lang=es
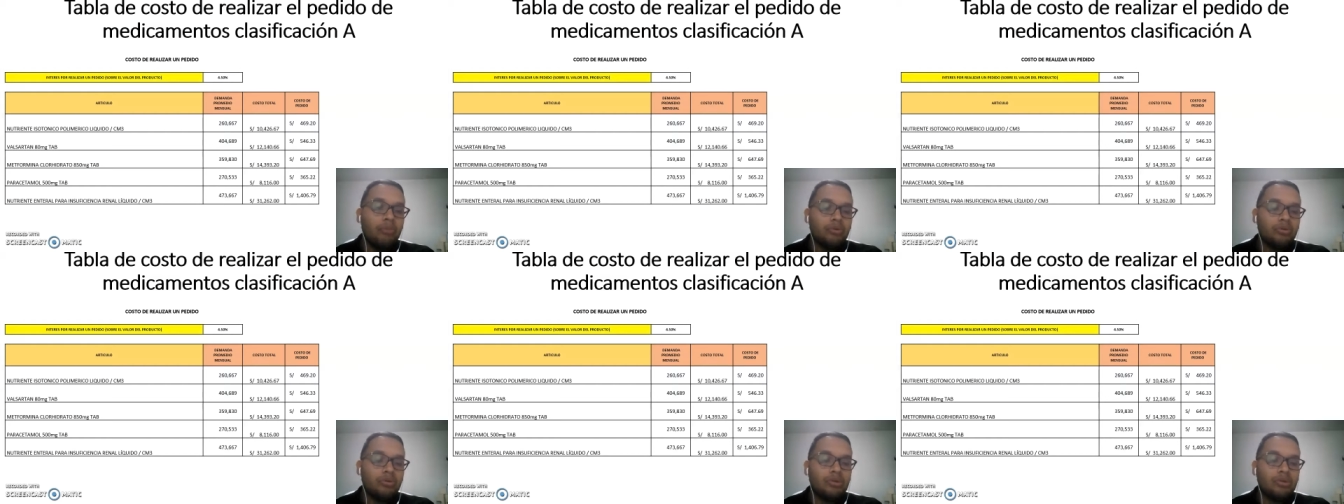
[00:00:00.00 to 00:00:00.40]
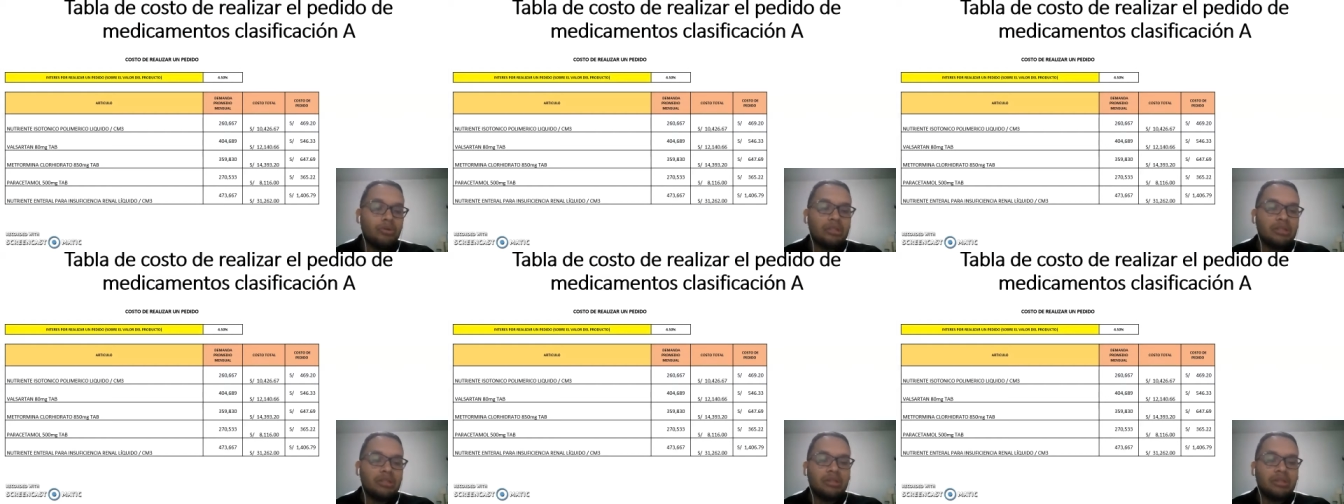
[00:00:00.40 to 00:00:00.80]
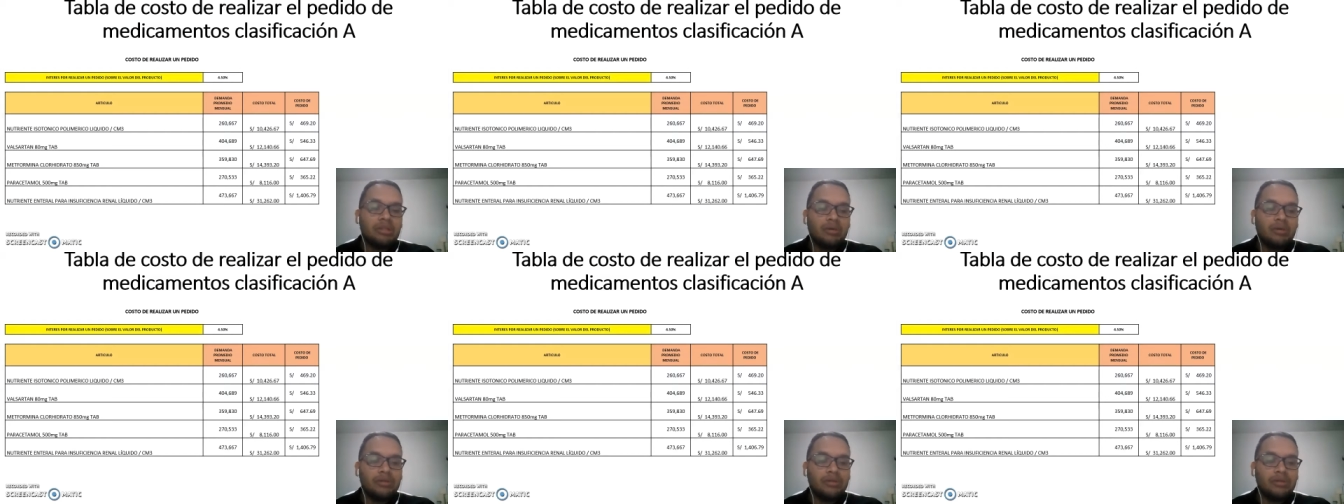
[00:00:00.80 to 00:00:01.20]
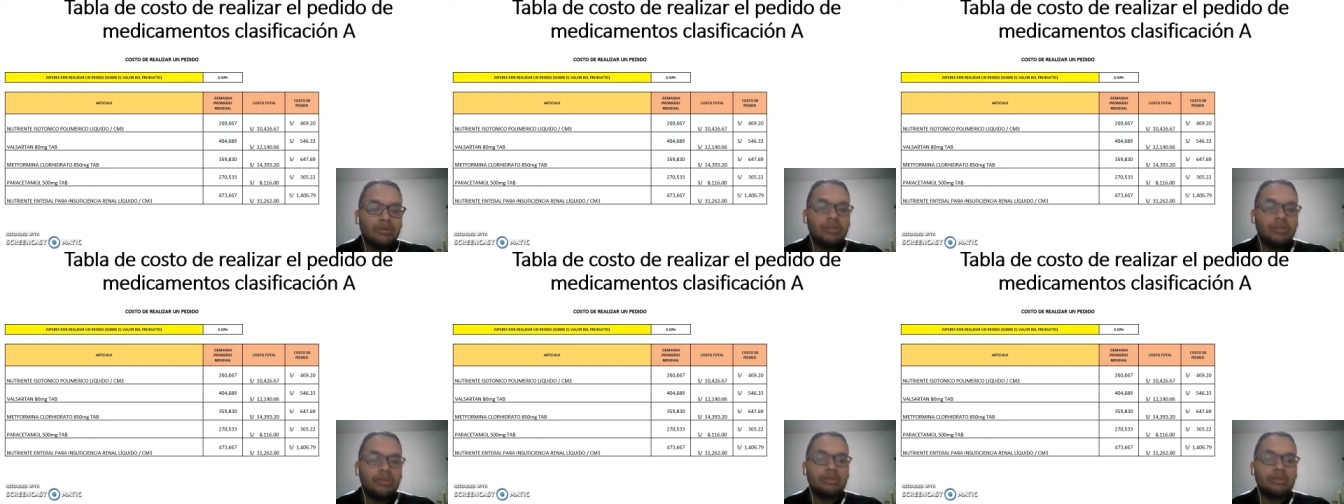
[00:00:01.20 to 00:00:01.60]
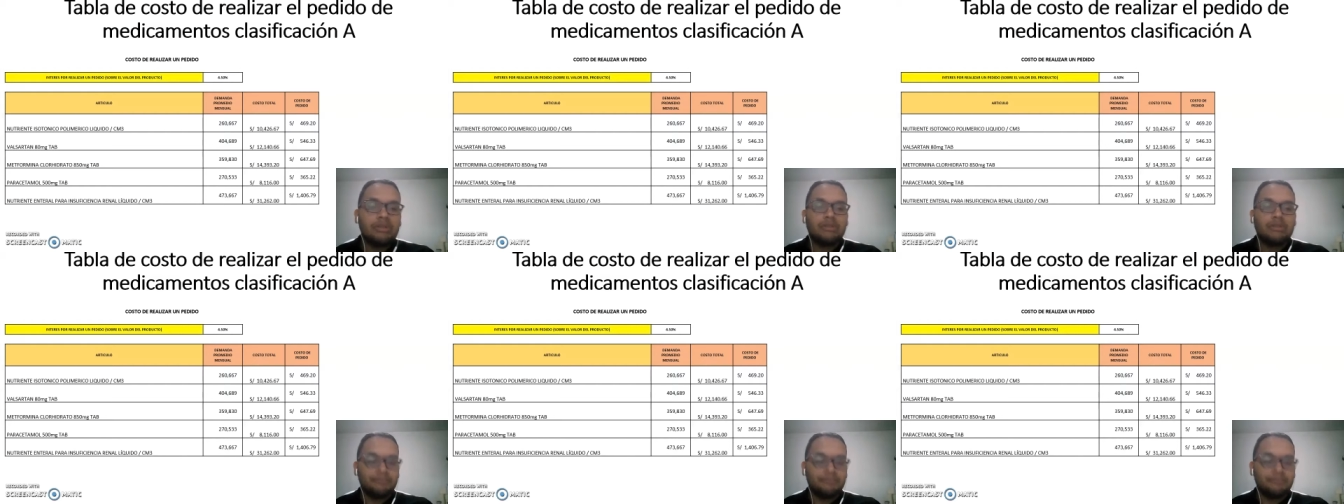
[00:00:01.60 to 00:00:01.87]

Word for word: 20 centavos de soles.